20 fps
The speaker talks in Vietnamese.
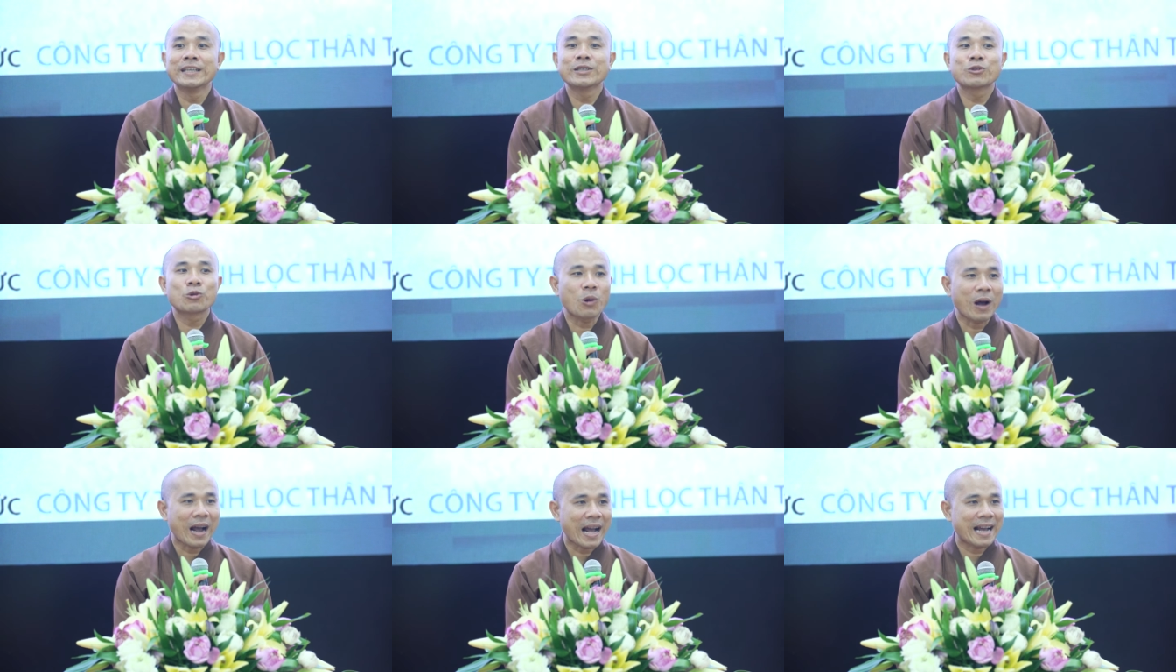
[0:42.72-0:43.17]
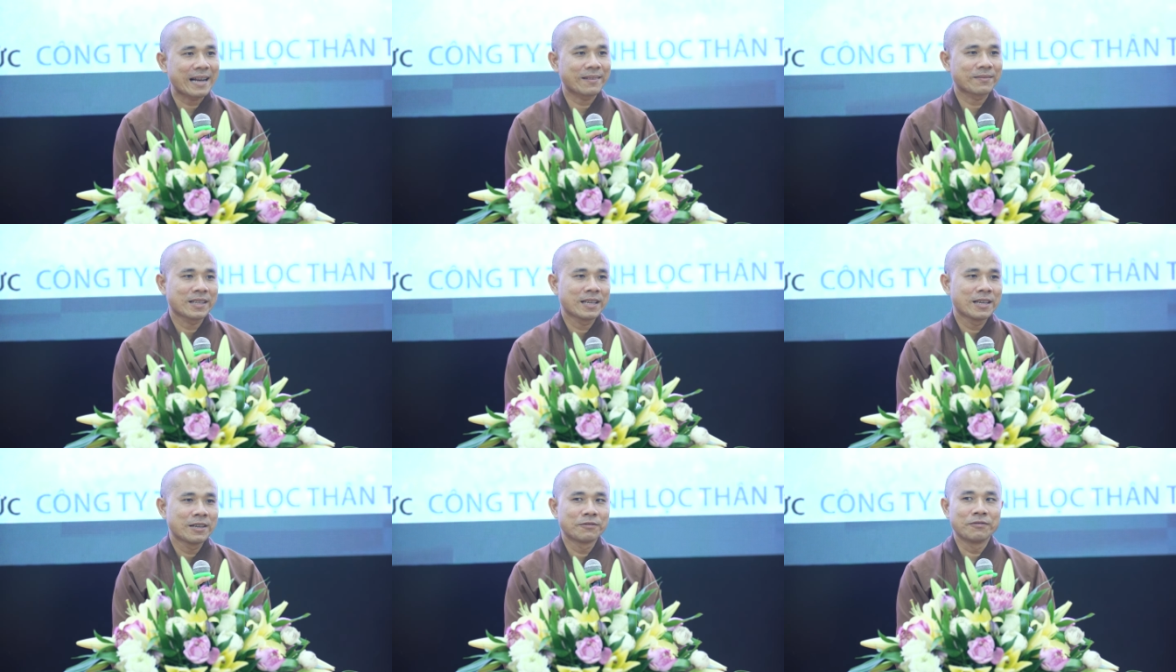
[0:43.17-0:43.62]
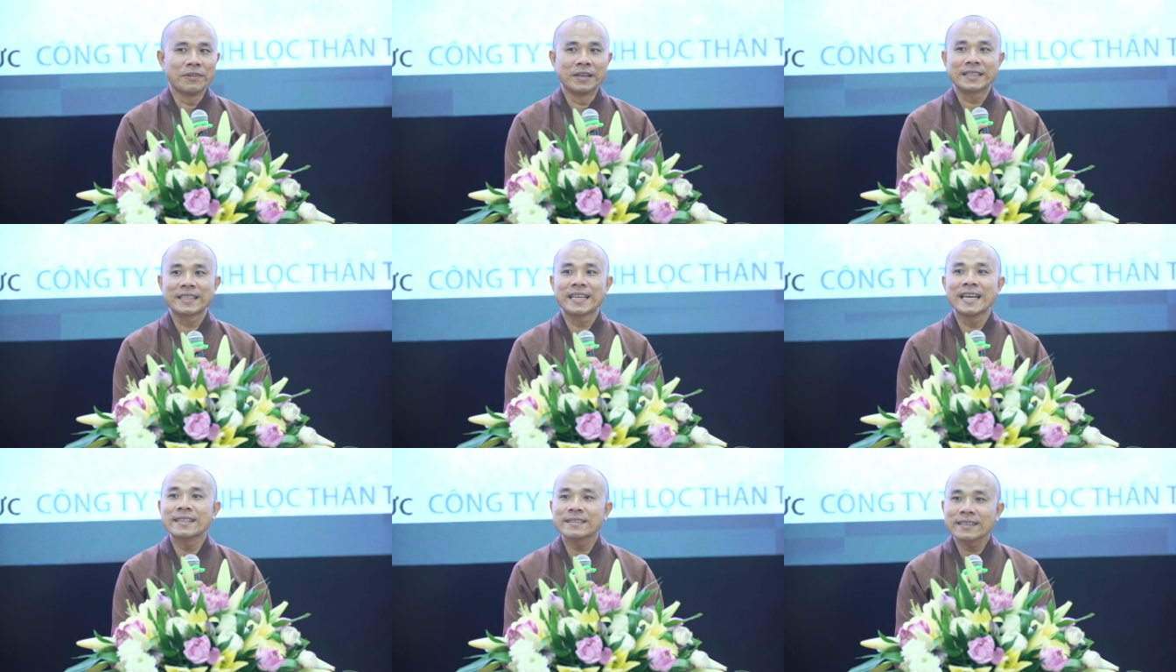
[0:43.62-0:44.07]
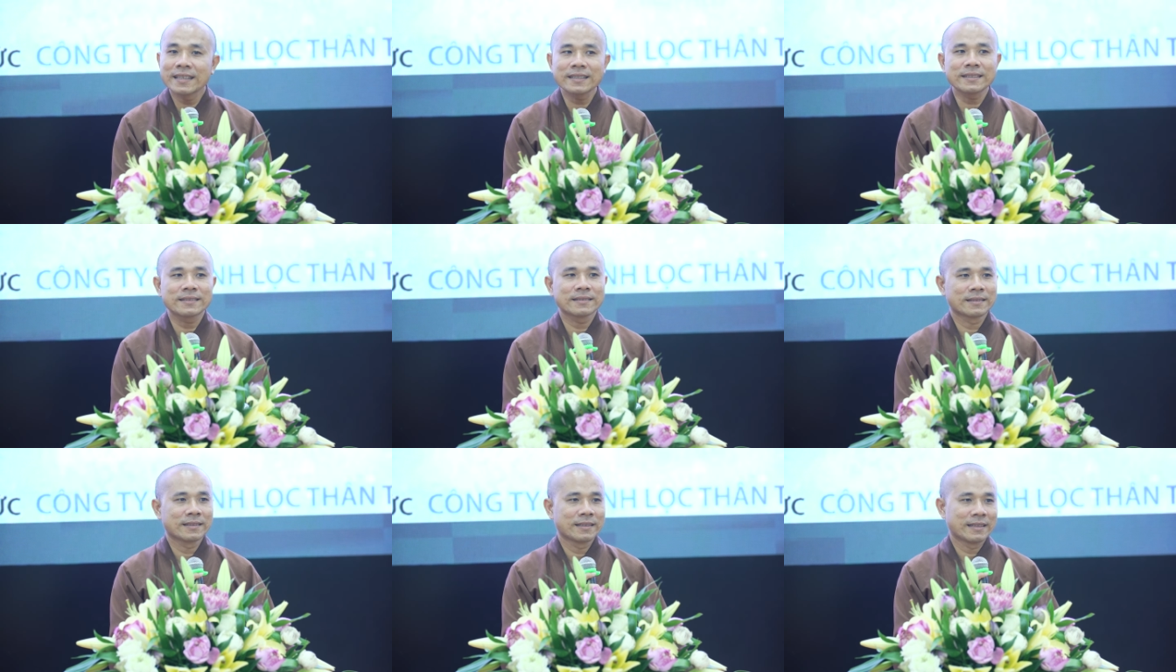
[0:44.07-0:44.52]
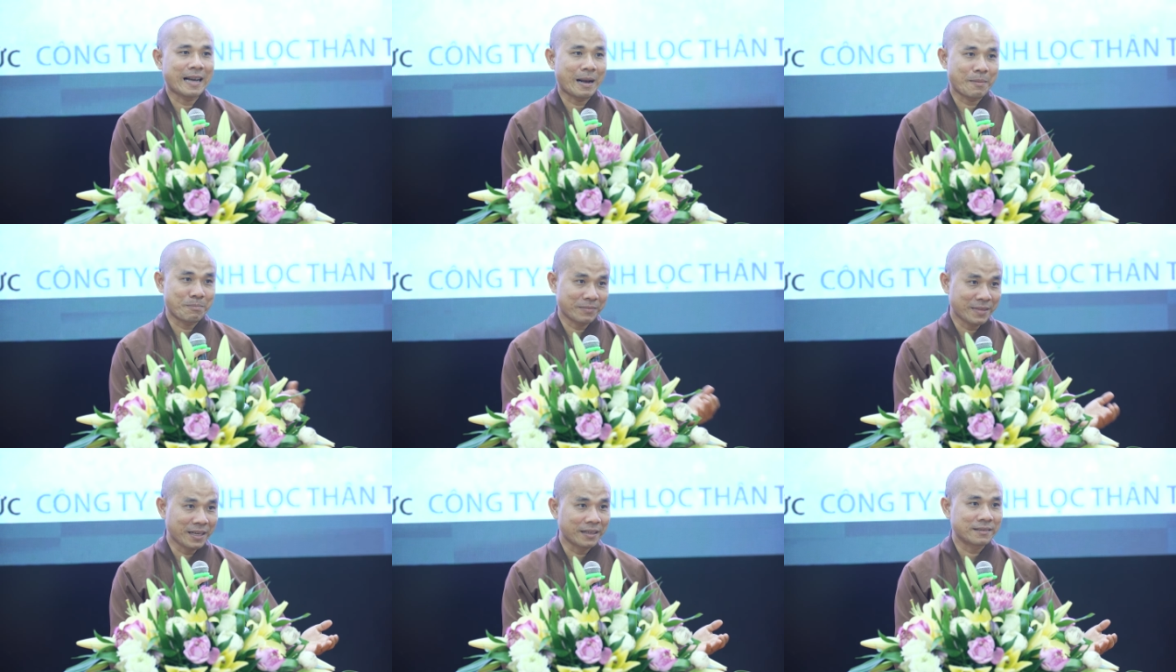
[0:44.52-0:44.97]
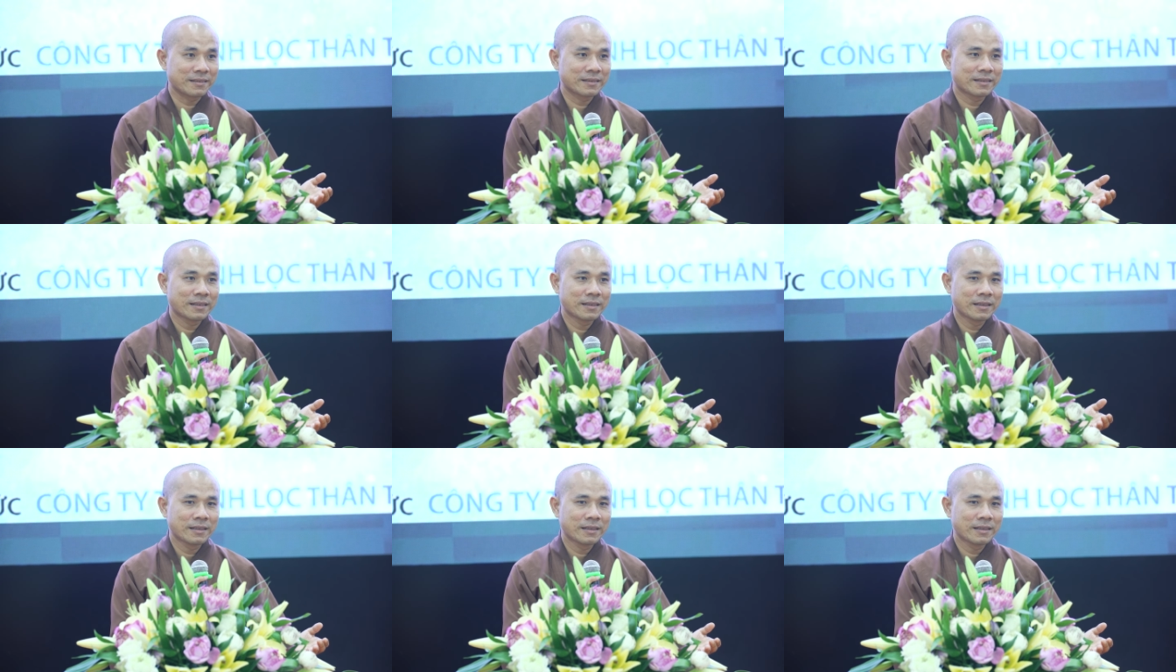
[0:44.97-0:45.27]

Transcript: y khoa, về kiến thức, ẩm thực,